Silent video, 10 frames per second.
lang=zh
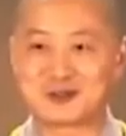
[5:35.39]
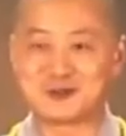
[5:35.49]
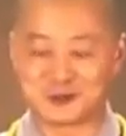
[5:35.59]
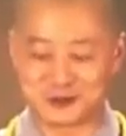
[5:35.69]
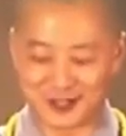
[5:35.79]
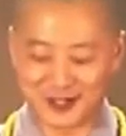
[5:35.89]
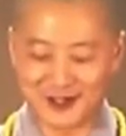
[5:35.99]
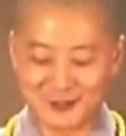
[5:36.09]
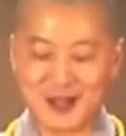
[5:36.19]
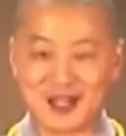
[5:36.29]
终于啊
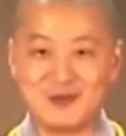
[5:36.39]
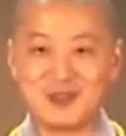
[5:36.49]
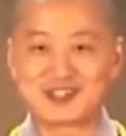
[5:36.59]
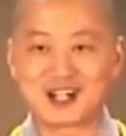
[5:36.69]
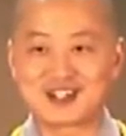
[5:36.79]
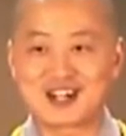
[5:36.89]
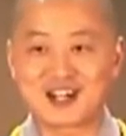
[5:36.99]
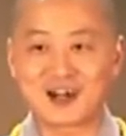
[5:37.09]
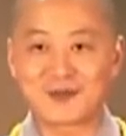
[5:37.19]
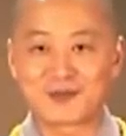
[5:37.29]
美梦成
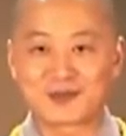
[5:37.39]
真了。